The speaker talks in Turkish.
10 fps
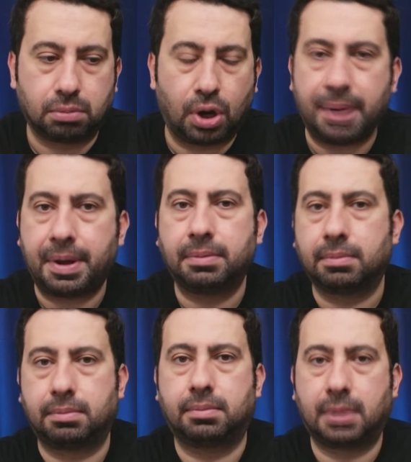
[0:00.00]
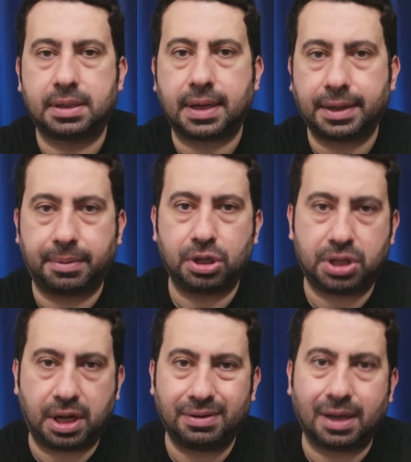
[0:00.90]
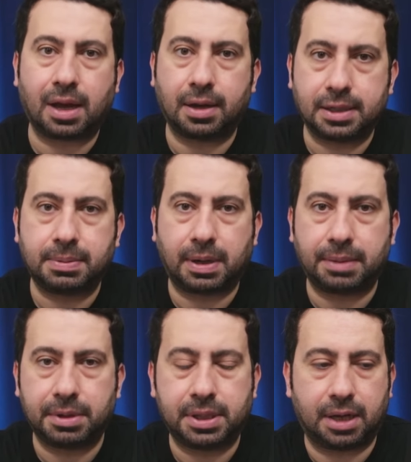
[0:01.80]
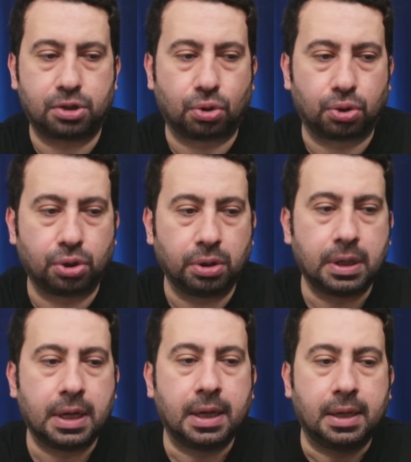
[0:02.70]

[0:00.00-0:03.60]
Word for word: hemen mesaiye başlayan yegane isimlerden bir tanesi oldu.